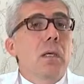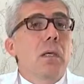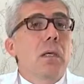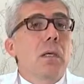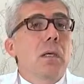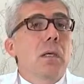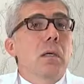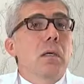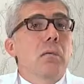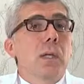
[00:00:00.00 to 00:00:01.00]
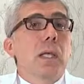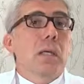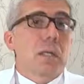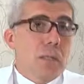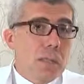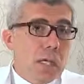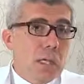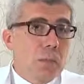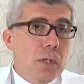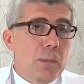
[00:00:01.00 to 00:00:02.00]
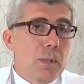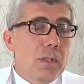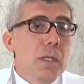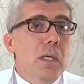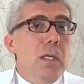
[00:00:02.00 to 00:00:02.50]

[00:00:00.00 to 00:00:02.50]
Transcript: e, ve de karından yapılabilir.